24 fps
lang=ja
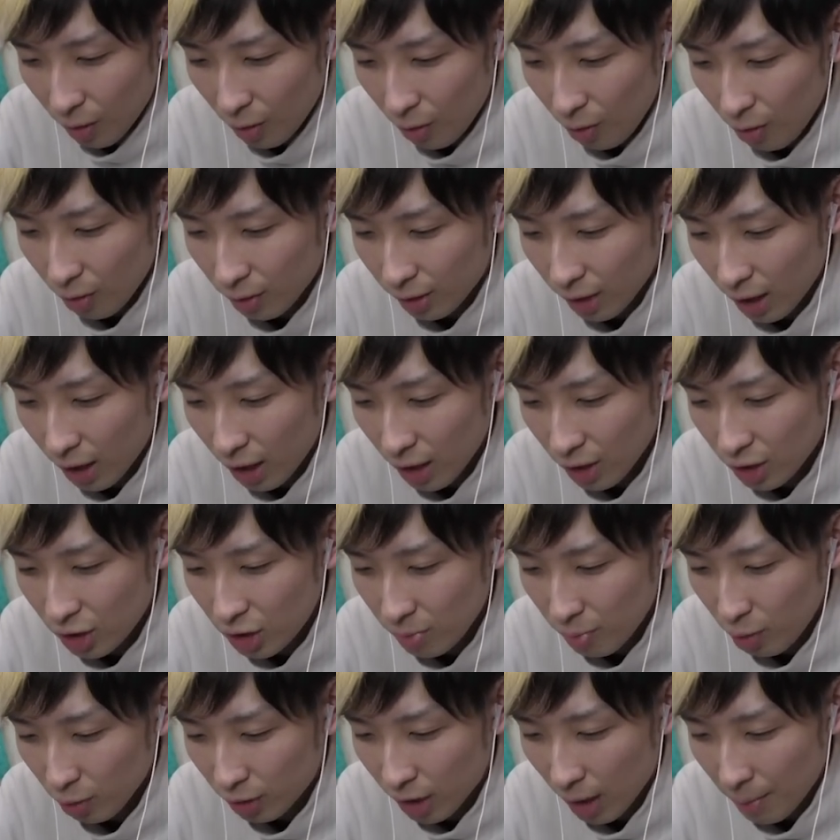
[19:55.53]
お菓
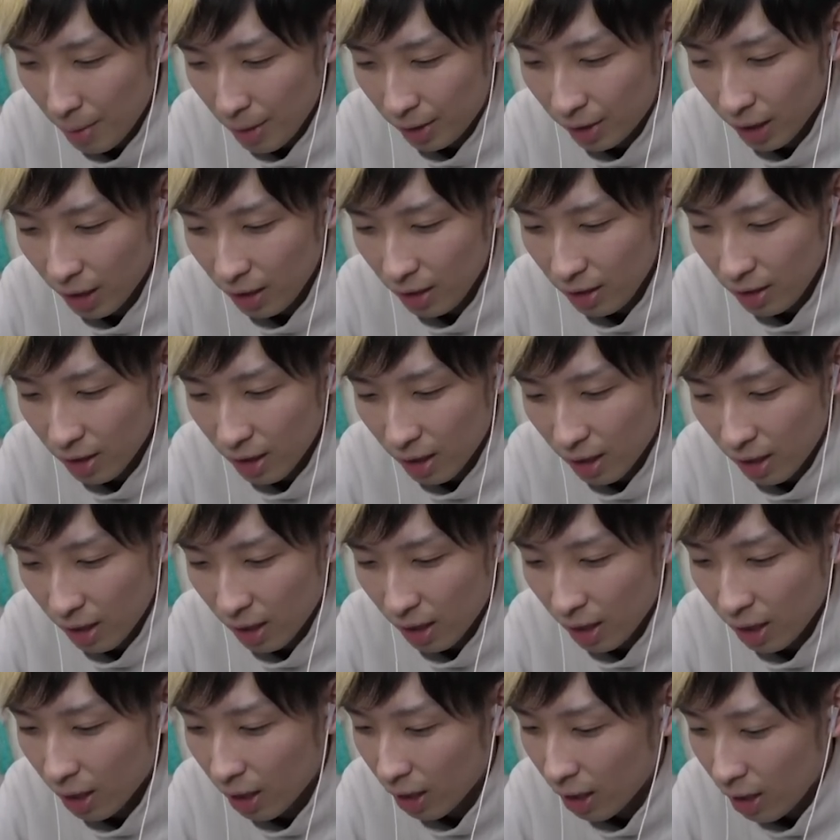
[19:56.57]
子も食べたい
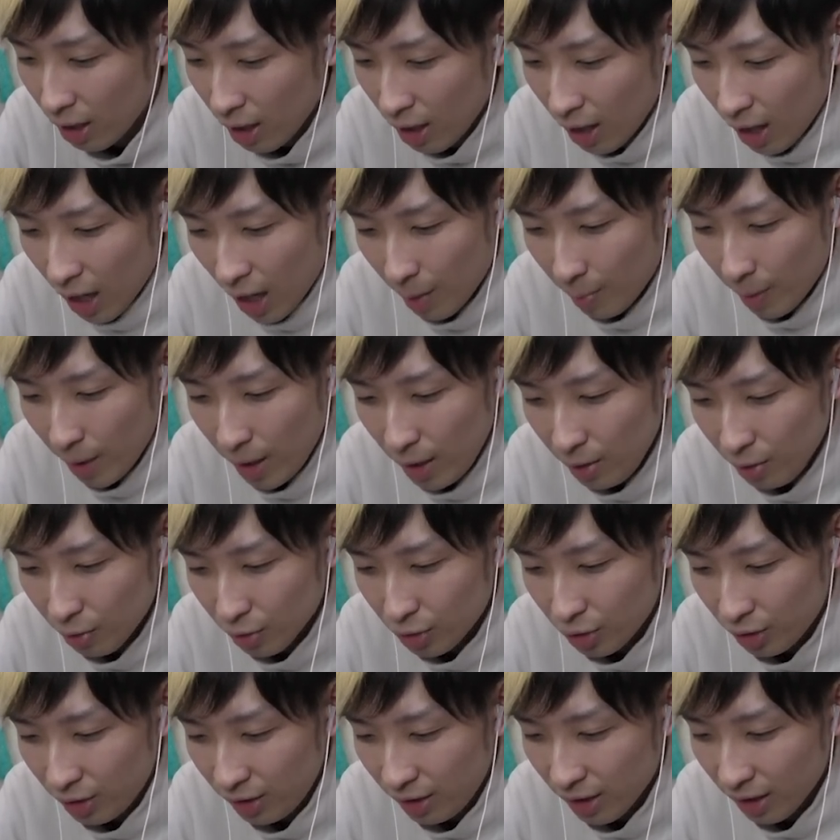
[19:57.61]
な。甘いの
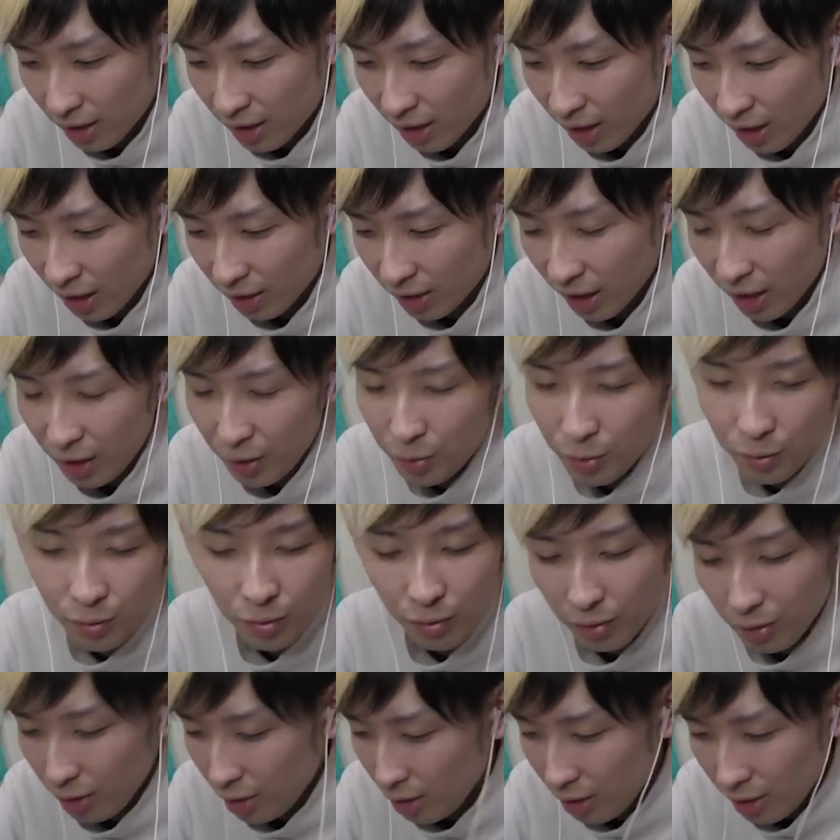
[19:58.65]
好きだから大
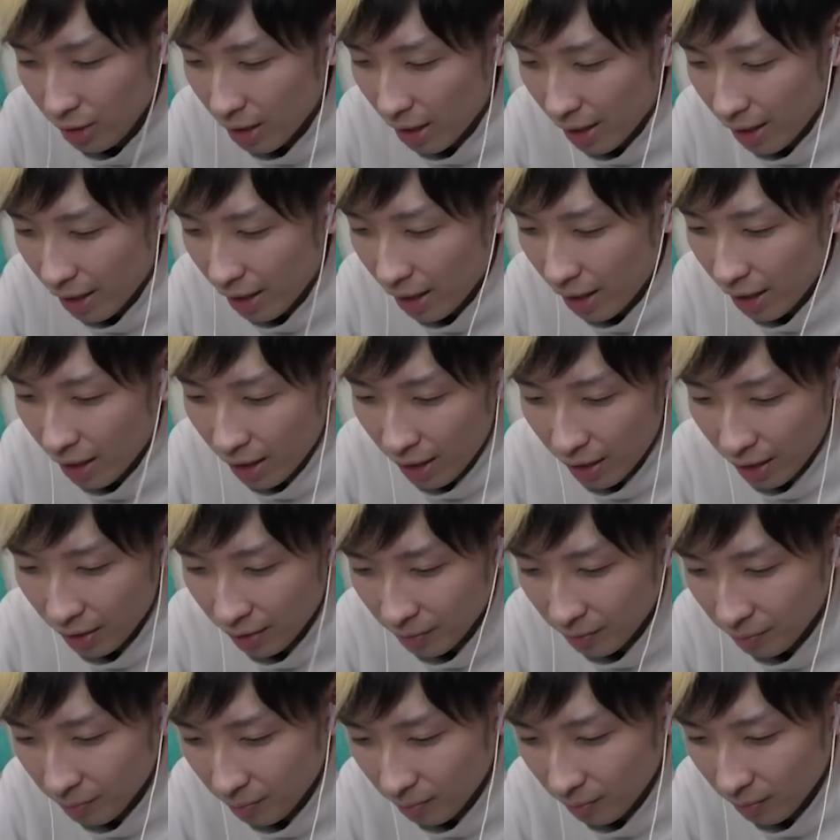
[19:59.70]
福いい
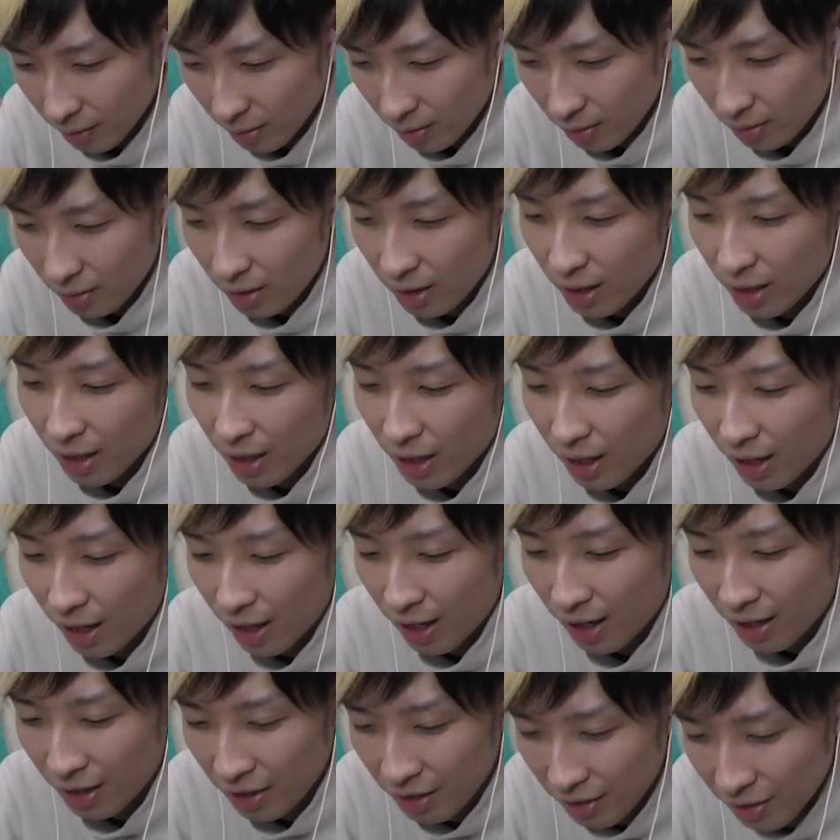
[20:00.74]
な。にゃ
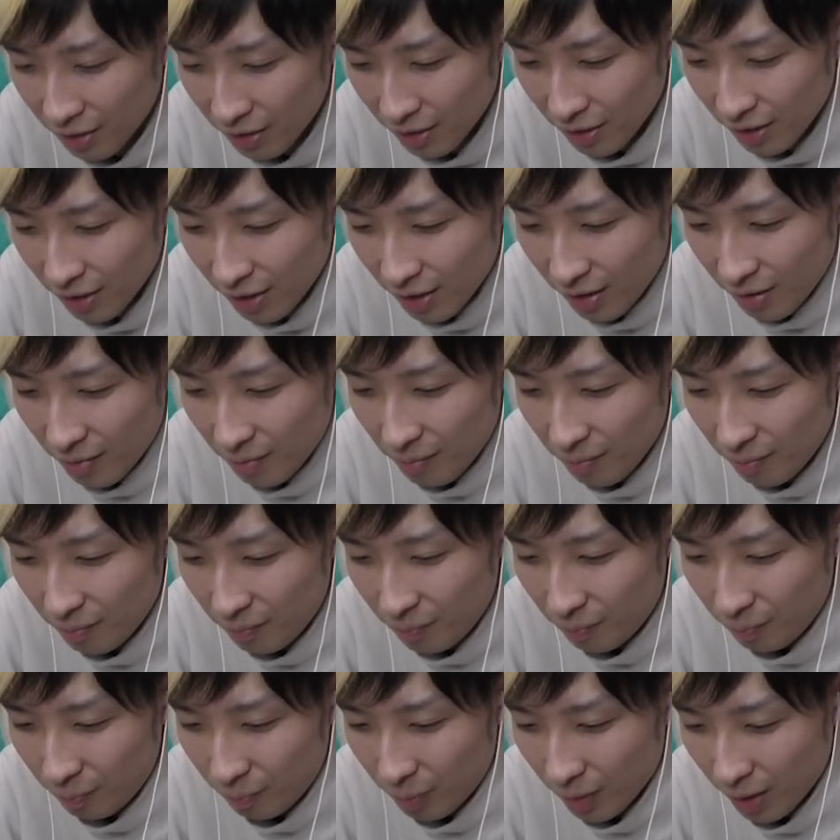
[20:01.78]
あ、
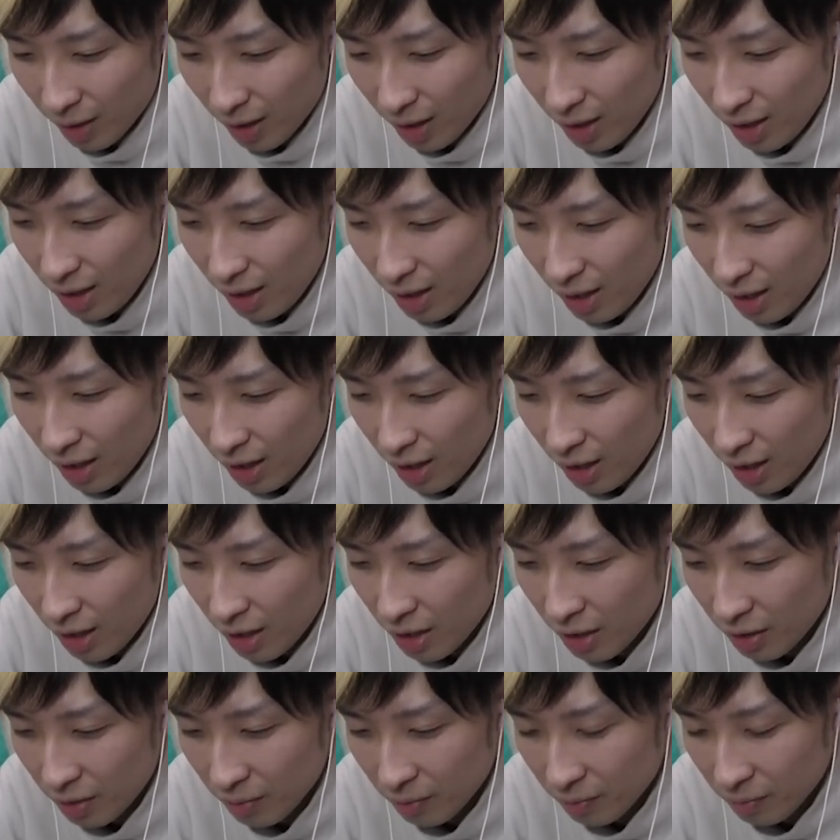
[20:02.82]

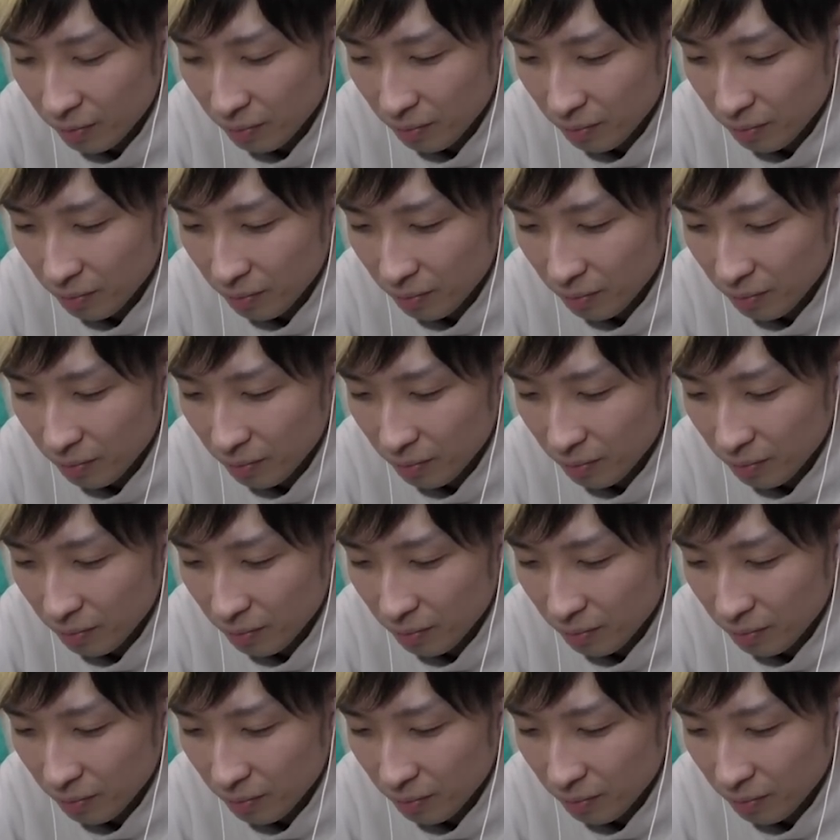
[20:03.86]
パラリー。